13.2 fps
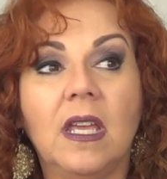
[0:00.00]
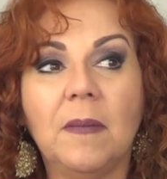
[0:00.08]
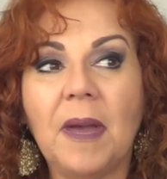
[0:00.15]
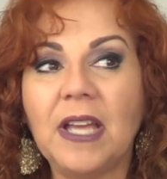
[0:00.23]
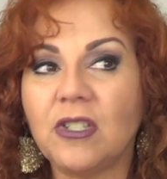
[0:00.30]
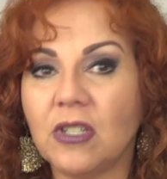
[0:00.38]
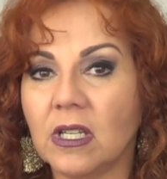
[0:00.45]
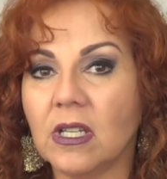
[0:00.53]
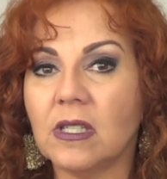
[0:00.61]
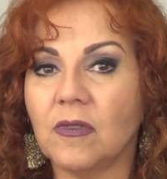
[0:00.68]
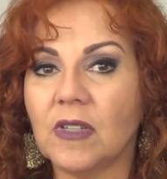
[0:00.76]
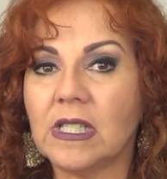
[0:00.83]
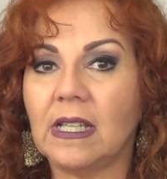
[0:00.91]
Imagina
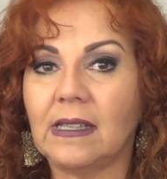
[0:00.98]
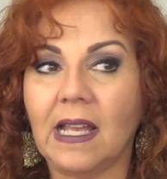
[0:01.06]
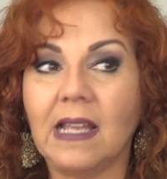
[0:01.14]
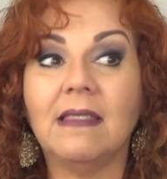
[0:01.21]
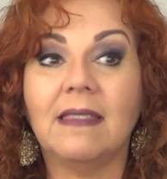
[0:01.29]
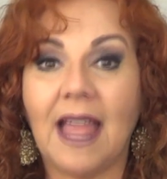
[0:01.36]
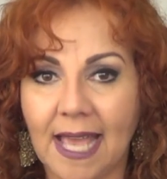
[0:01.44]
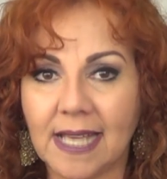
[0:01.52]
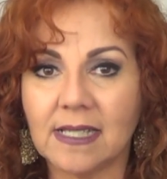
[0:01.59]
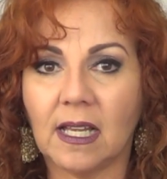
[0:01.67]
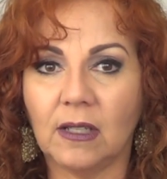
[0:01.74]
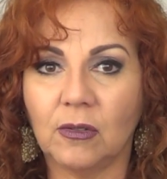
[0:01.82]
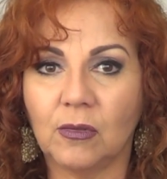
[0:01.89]
se você tem
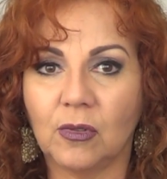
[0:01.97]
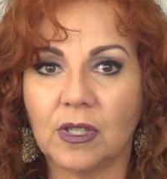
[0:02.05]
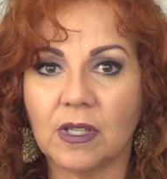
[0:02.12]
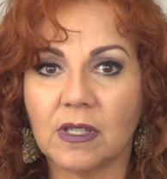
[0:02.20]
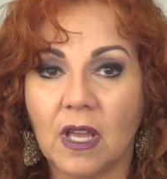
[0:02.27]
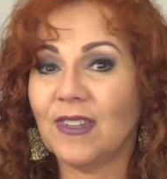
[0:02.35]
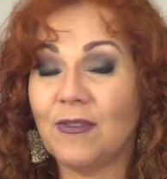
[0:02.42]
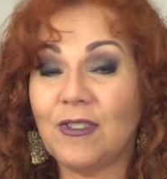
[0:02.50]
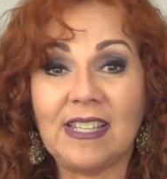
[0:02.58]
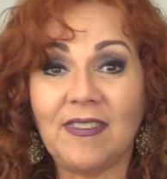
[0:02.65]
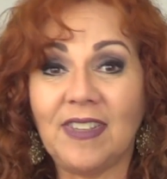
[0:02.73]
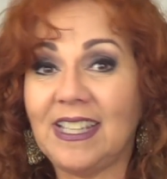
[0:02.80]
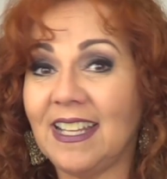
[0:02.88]
10 alunas.
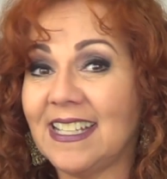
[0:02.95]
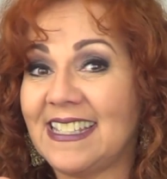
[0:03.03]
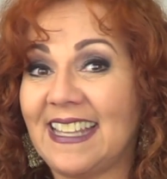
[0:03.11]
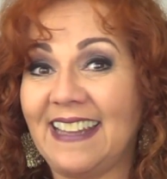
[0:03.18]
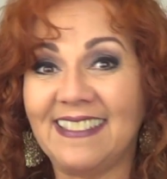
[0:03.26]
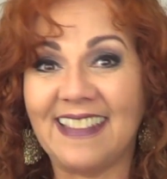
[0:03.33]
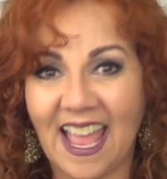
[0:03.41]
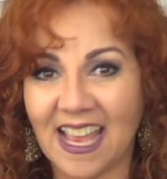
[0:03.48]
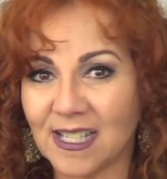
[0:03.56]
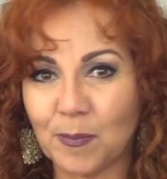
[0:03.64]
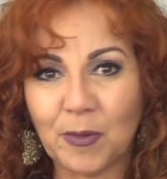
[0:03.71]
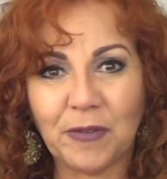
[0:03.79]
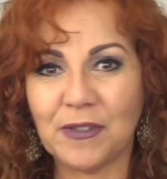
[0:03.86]
Você vai ter que ser
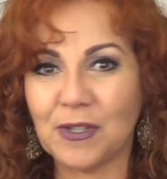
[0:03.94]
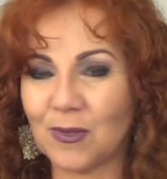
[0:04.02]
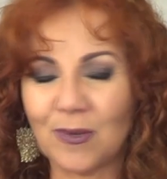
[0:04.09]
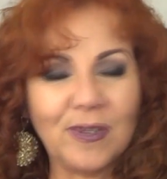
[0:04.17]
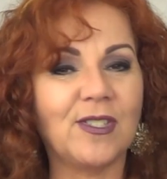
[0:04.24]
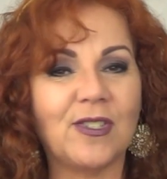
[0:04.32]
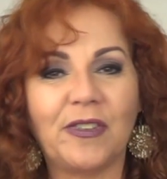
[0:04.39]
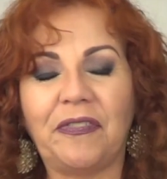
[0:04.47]
10 professores